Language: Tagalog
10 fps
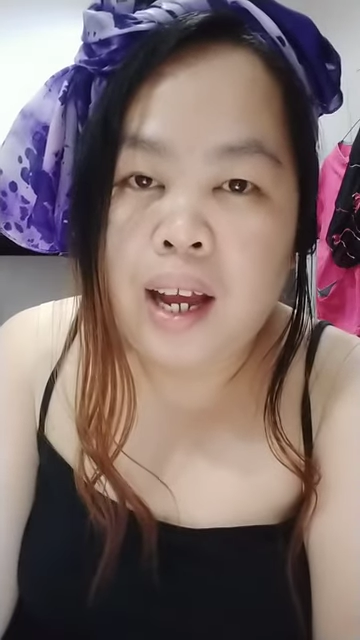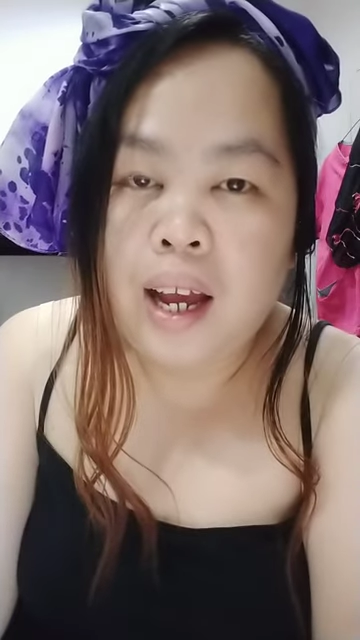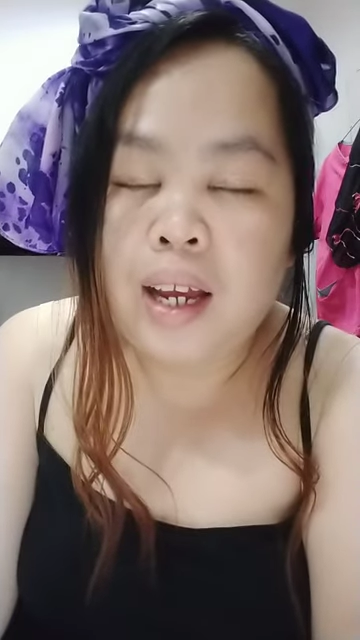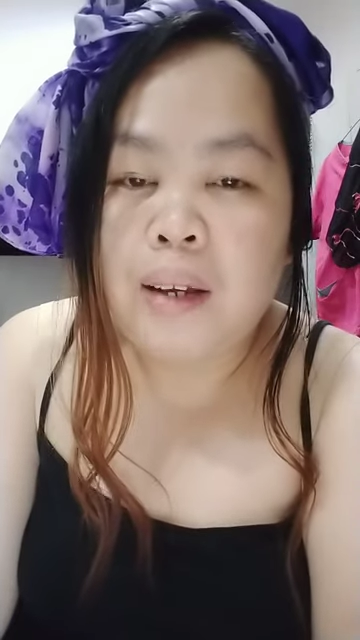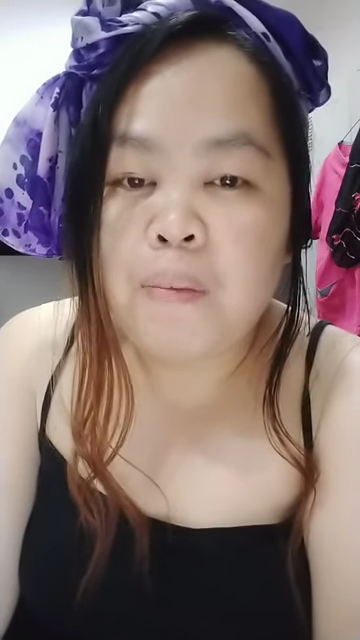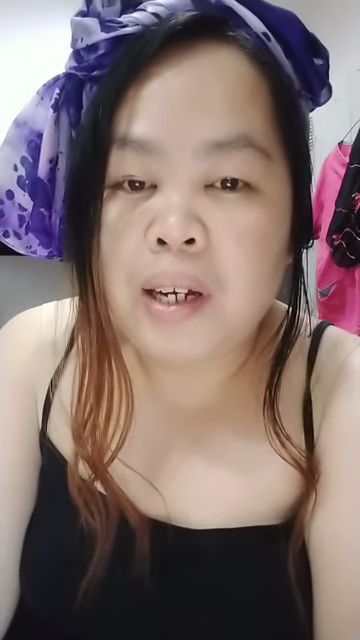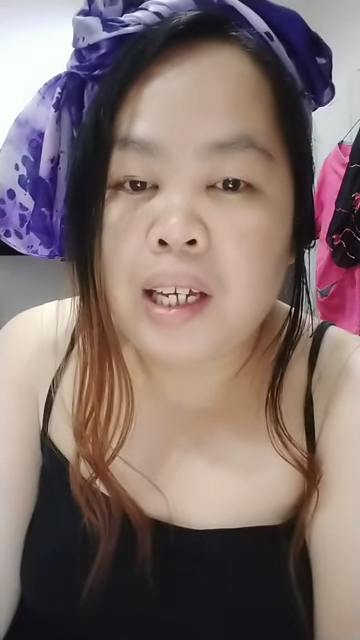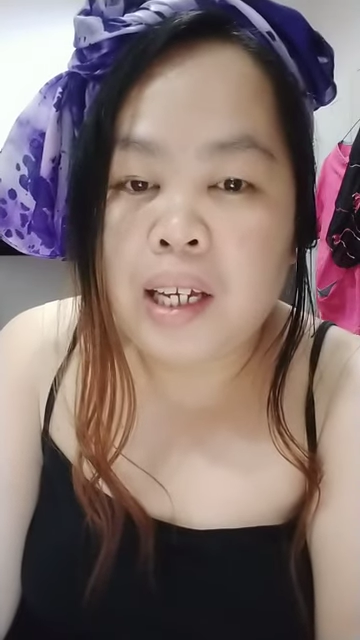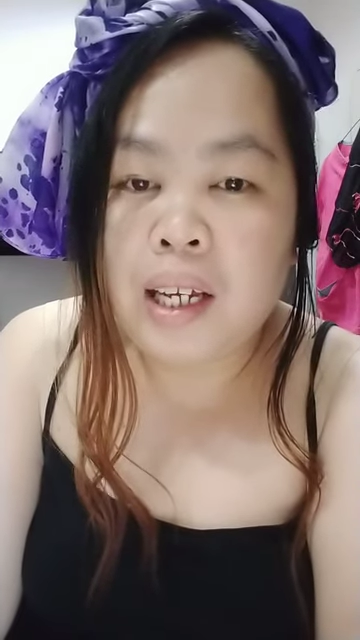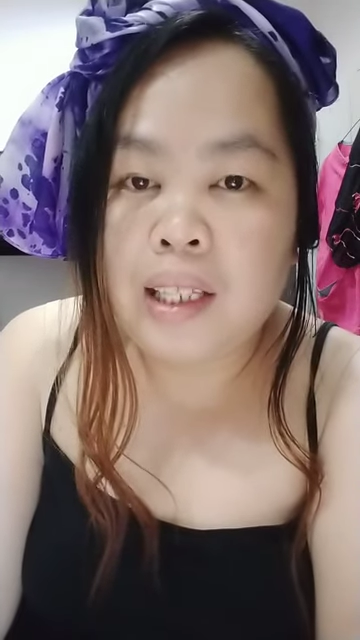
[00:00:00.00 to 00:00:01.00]
ay
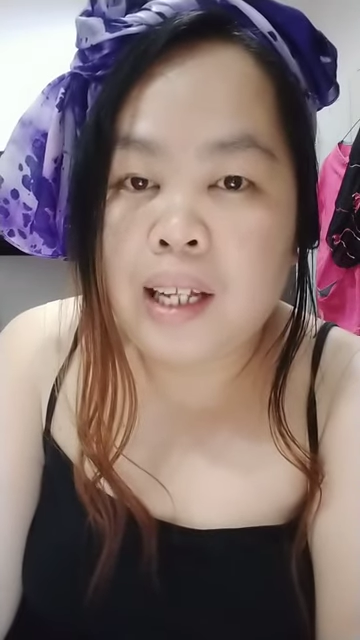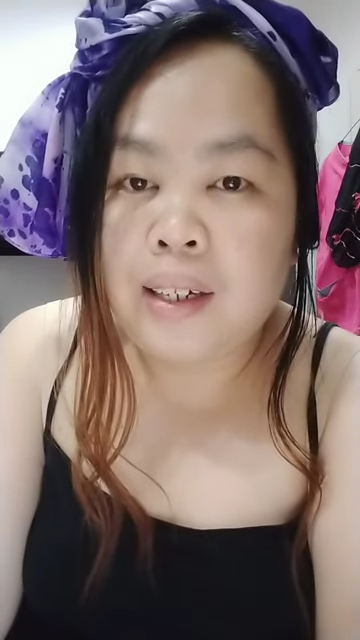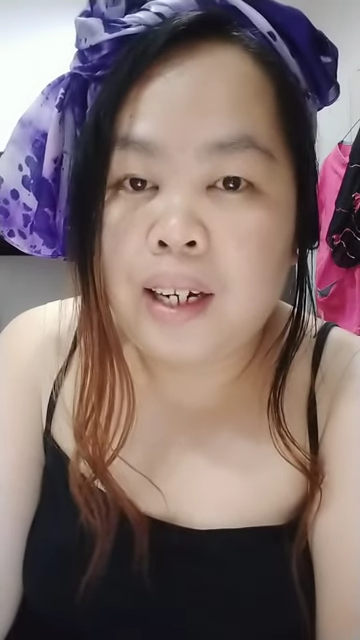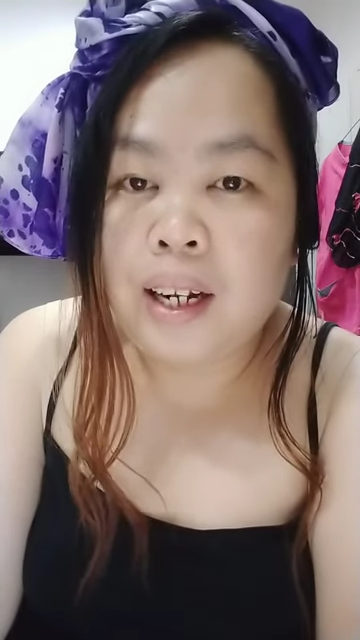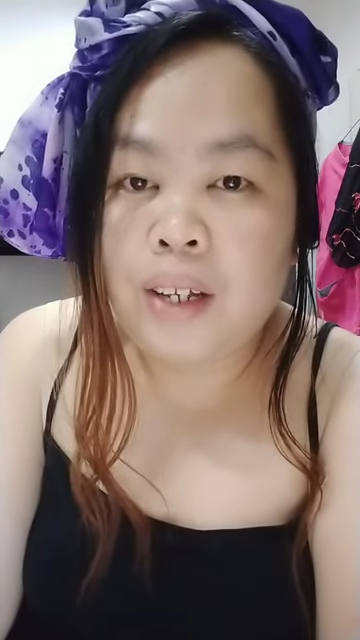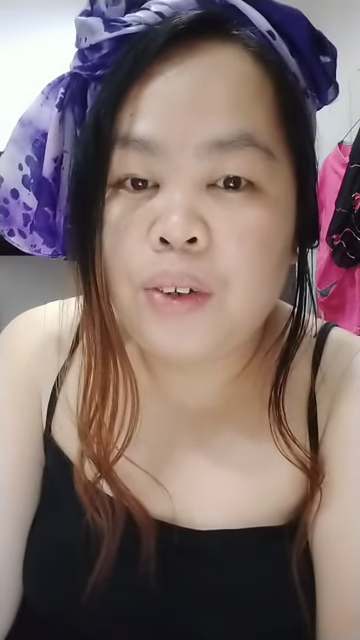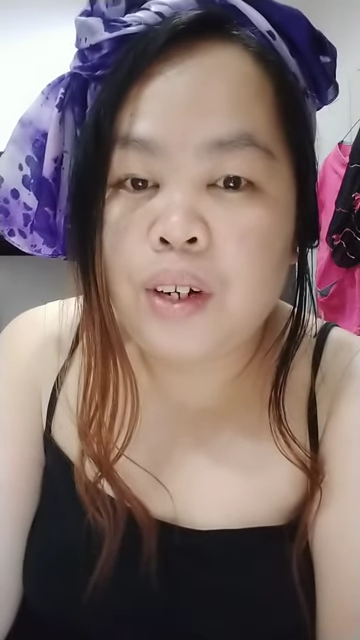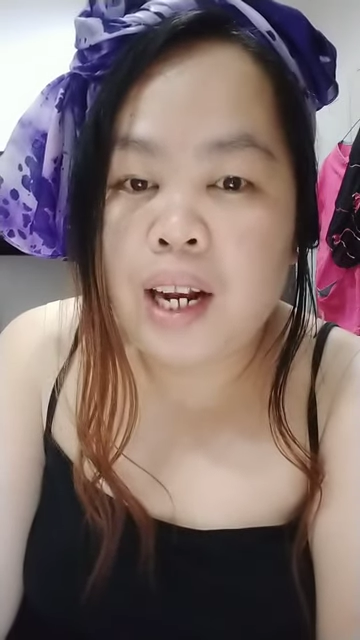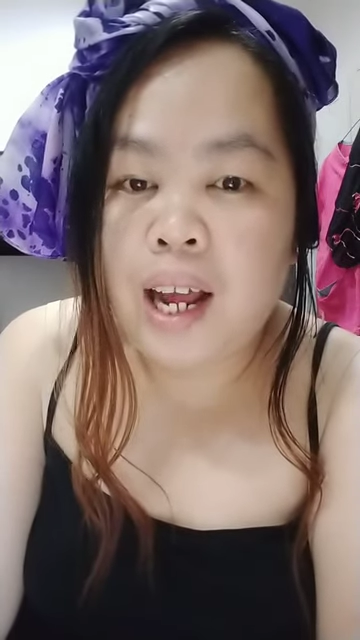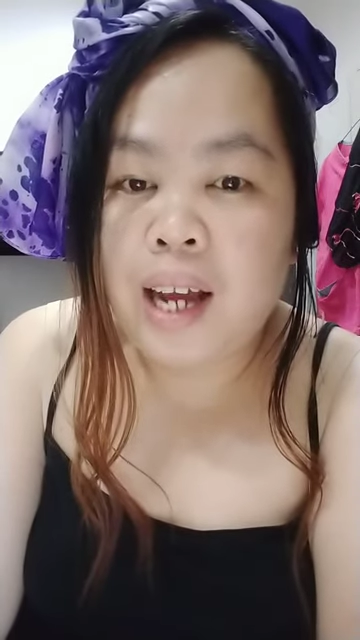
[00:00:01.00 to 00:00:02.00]
makikita nila yung
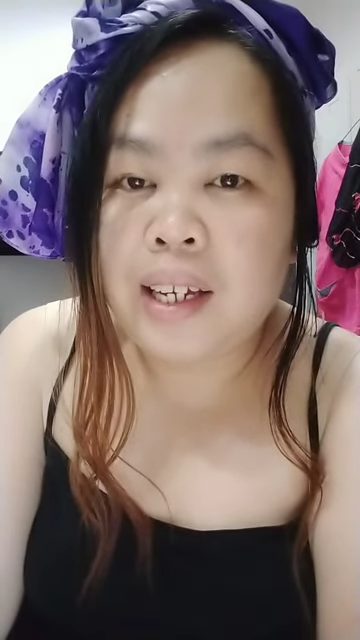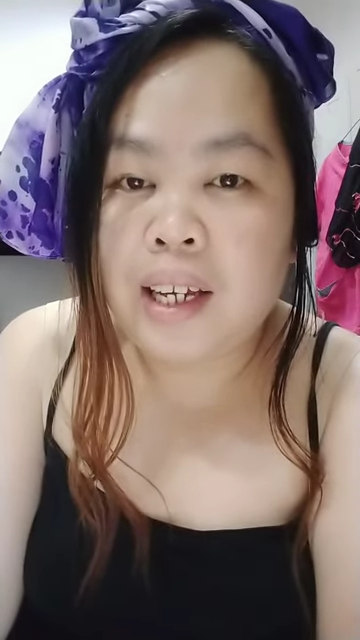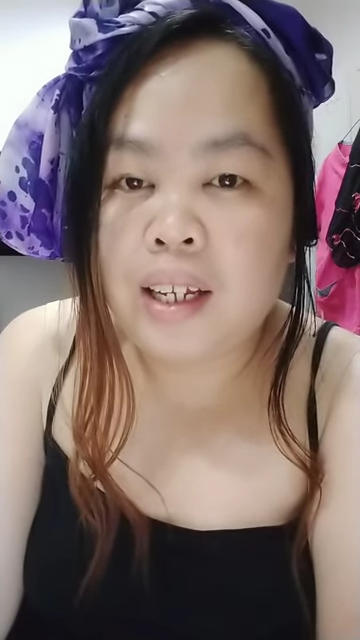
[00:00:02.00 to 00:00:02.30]
lalaki